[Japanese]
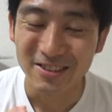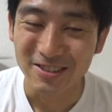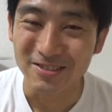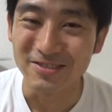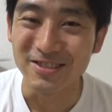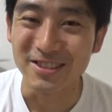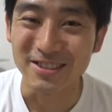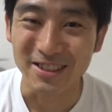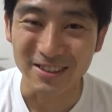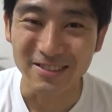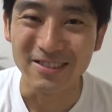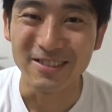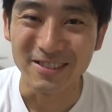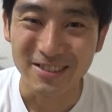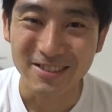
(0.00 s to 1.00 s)
言うんですけ
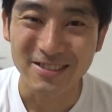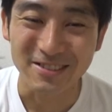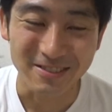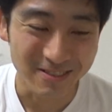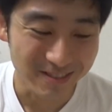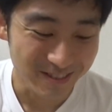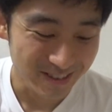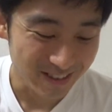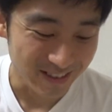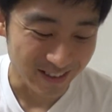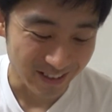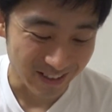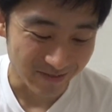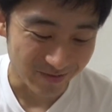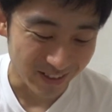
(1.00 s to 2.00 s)
どそこのシーン
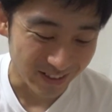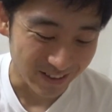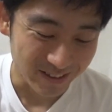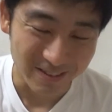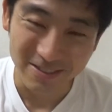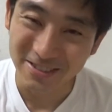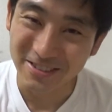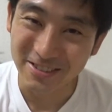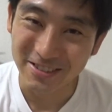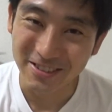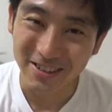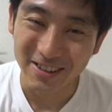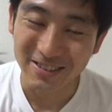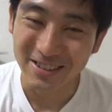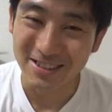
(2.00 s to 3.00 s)
がねやっぱり曲
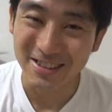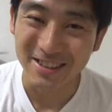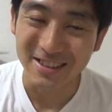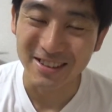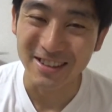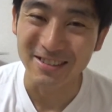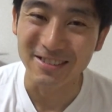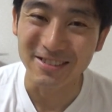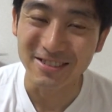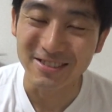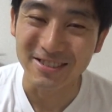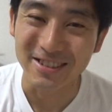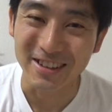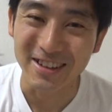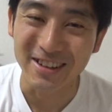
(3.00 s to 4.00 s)
と合わさってとい
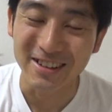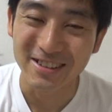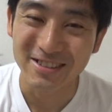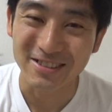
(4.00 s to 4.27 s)
うか